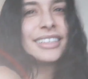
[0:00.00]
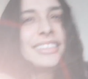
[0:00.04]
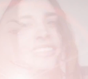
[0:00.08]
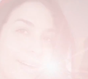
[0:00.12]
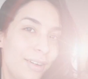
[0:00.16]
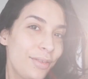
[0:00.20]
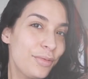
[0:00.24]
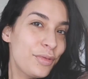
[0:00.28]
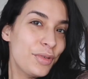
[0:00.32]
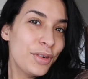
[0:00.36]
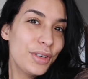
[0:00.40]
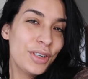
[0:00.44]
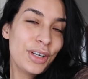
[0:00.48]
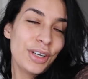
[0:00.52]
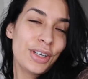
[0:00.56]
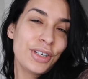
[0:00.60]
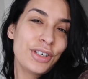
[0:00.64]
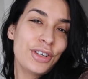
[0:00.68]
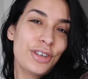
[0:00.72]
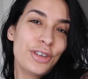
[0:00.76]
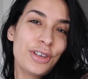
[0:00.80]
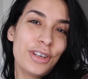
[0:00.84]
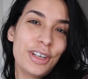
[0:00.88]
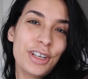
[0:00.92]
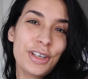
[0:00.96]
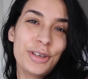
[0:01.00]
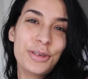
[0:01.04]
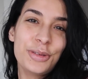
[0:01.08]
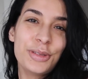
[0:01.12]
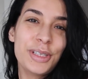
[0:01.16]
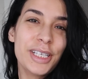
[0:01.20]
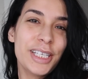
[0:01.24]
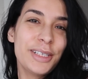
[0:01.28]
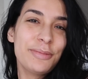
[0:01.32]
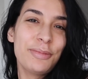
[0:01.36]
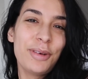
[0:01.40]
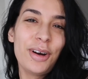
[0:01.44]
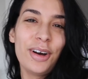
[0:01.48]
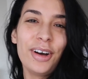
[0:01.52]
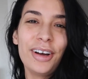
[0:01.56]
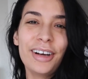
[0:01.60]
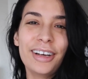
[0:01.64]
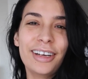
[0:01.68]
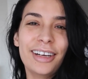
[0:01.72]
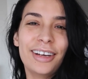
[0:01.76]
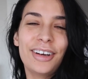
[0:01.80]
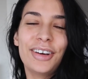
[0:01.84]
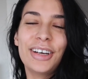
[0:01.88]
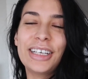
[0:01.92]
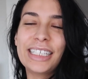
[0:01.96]
Einen wunderschönen guten
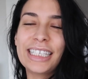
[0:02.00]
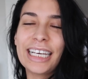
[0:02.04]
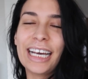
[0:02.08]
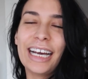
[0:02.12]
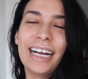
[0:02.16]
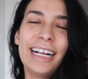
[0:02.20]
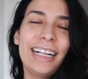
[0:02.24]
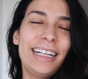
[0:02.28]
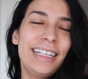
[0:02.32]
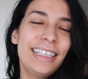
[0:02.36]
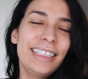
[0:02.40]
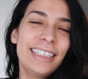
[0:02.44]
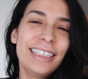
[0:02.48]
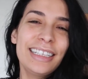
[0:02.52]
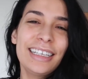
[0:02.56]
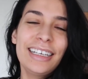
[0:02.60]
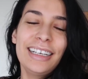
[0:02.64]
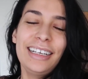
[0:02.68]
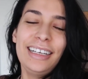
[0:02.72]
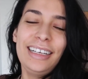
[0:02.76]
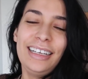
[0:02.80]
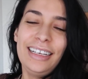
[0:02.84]
Morgen euch allen.